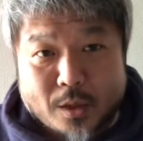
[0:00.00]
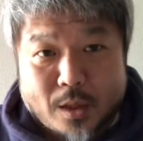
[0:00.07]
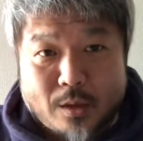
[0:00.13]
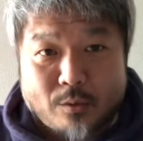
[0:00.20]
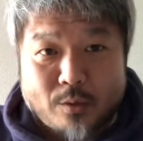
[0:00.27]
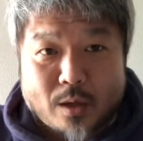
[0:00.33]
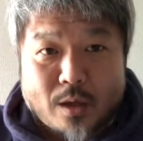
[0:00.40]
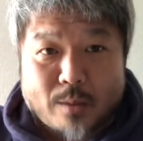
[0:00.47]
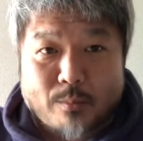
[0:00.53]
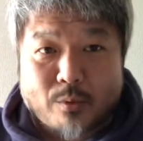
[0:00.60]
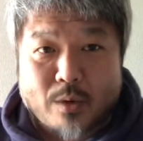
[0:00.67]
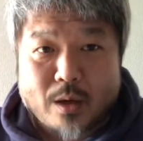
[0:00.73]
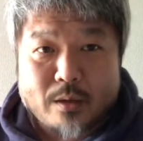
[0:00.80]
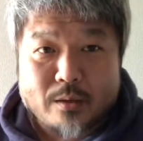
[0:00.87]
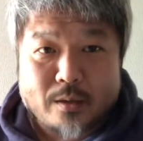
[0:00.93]
あのなんか
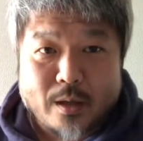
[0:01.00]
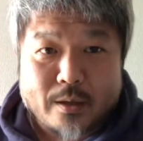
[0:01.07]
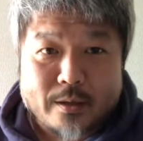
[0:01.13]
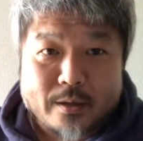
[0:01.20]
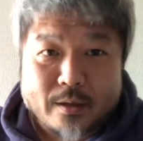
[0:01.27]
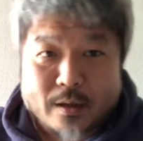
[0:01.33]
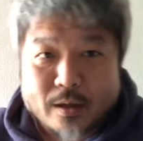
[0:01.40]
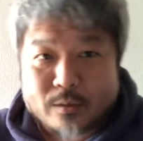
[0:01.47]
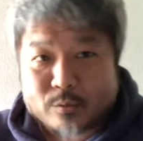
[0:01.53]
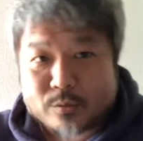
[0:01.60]
ボランタリーなあの